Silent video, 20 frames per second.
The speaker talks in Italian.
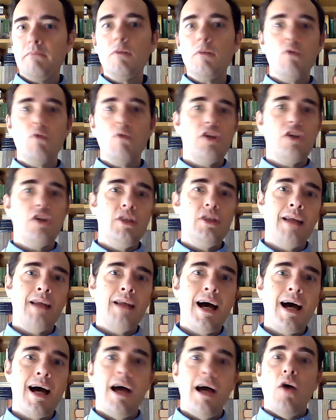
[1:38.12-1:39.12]
Una
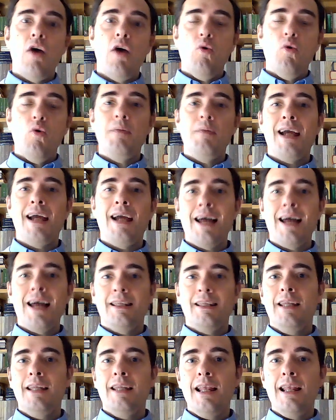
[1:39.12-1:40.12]
città ubicata
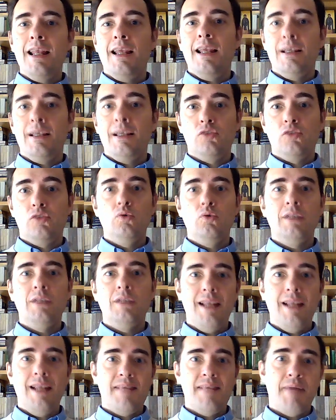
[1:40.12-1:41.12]
nel sud
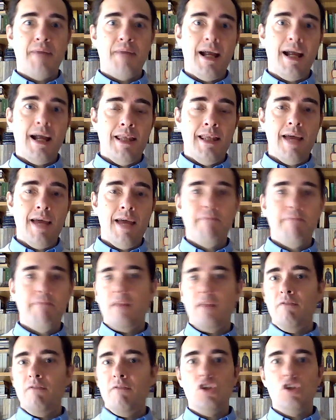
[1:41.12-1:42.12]
della Spagna,
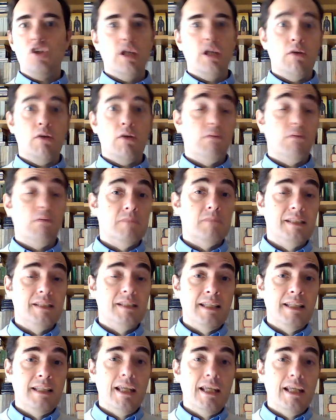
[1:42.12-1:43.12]
vicino, si
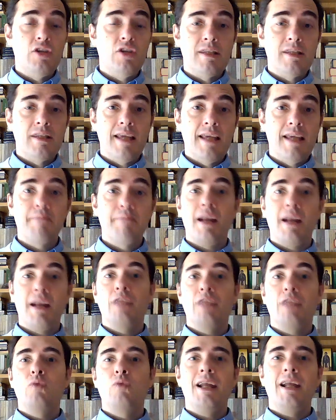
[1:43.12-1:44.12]
dice, sembra
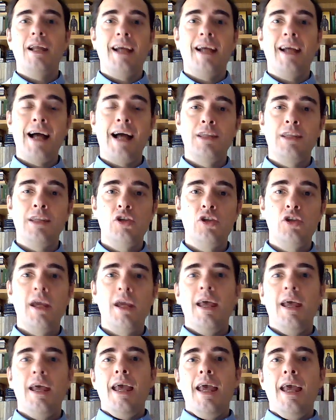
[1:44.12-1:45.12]
all'attuale Cadice,
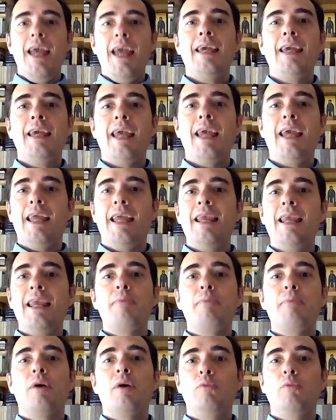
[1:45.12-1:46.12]
e che in
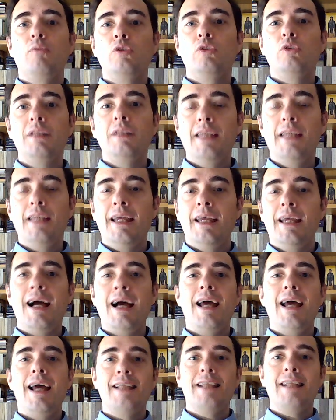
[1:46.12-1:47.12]
epoca molto antica
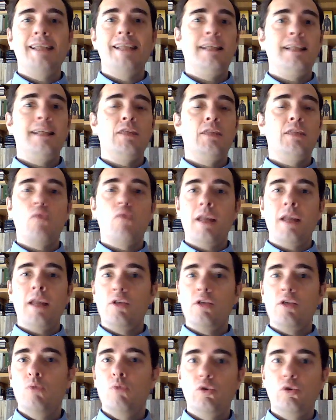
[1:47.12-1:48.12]
era sede di un
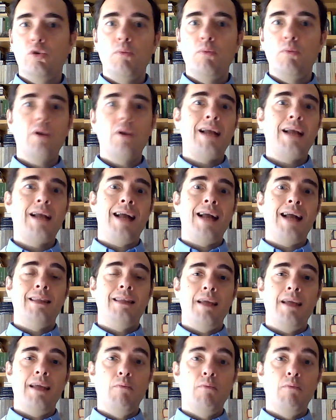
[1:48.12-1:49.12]
regno molto
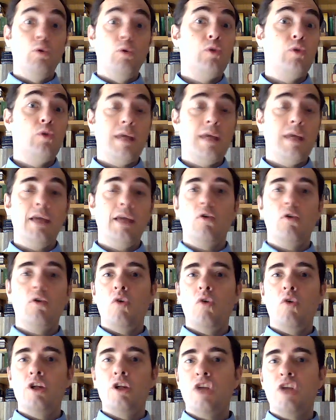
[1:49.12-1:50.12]
importante, molto
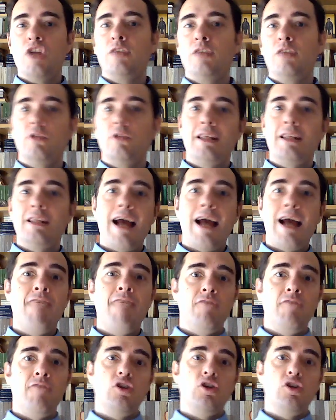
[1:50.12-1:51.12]
ricco, al centro di
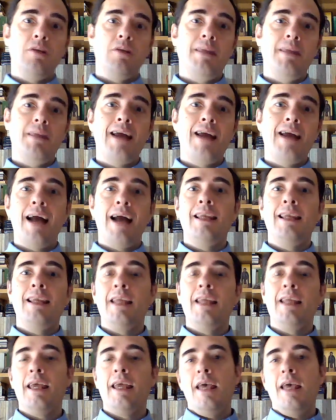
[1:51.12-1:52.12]
traffici di
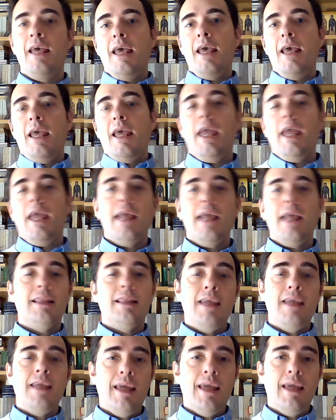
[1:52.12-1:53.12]
metalli e
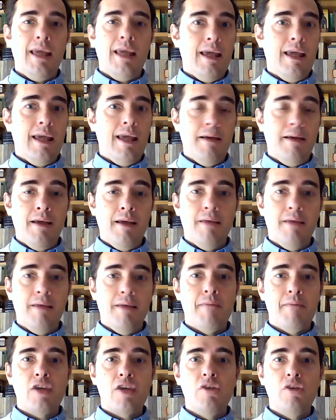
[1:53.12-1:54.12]
di
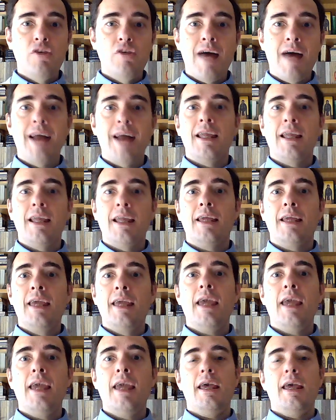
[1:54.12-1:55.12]
merci varie,
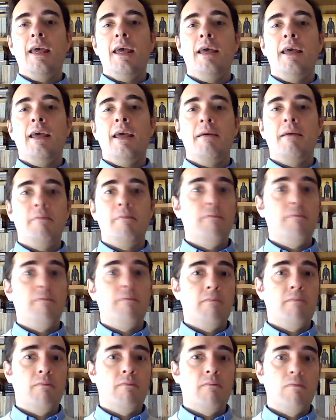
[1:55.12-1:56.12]
che è
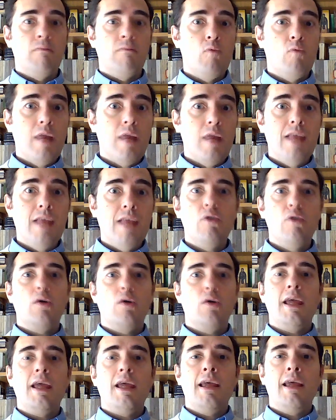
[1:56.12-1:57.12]
mm, un regno
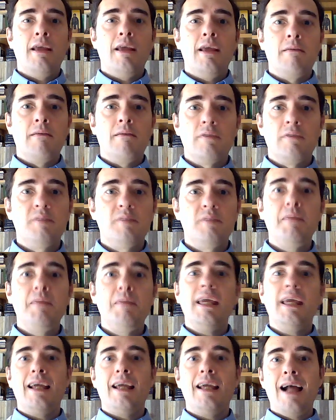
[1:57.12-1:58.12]
che
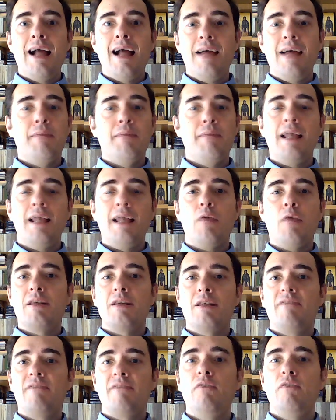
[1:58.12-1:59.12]
spicca in maniera quasi
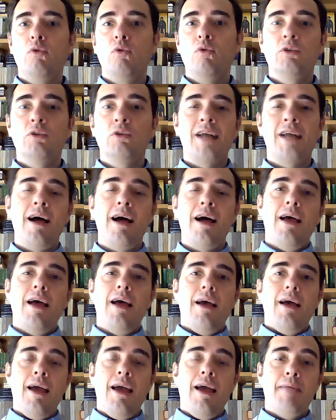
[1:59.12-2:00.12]
favolosa
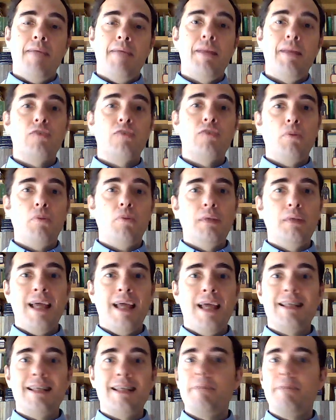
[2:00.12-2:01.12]
eh, per la sua
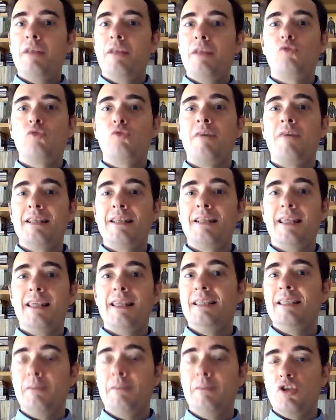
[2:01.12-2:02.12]
potenza e per la sua
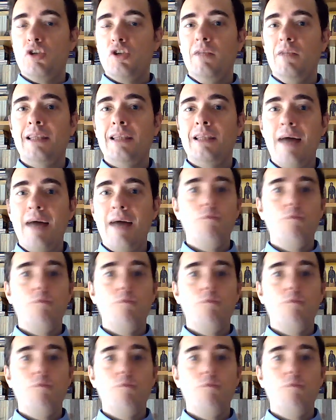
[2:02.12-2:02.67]
avanzatissima civiltà.